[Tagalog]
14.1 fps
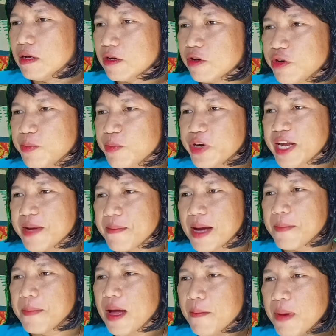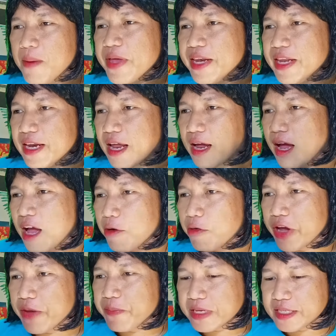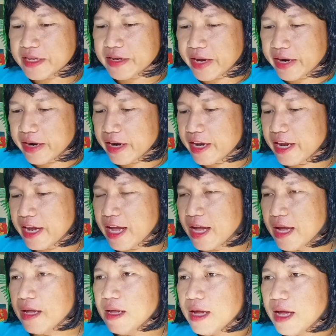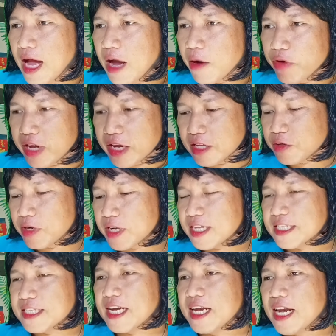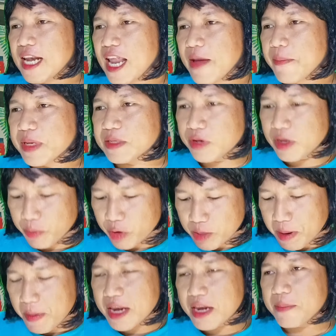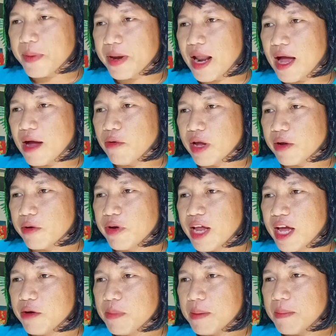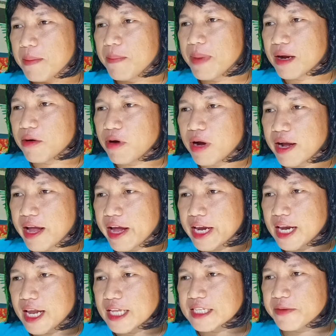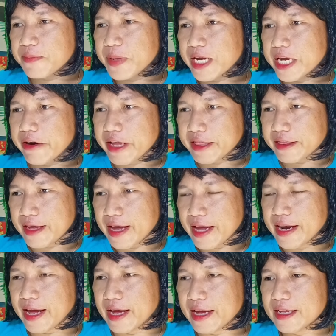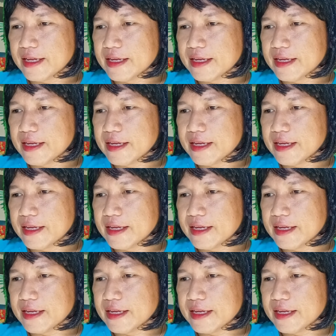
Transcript: Good morning, ma'am. Ma'am, hindi na ako ay PCR. Ini nga, ako naging suratan sa kanan lapis. Pwede, pwede pa man hindi paraong kay kunano, ma'am, ang bago nga guidelines ang pag-rate yan, ah.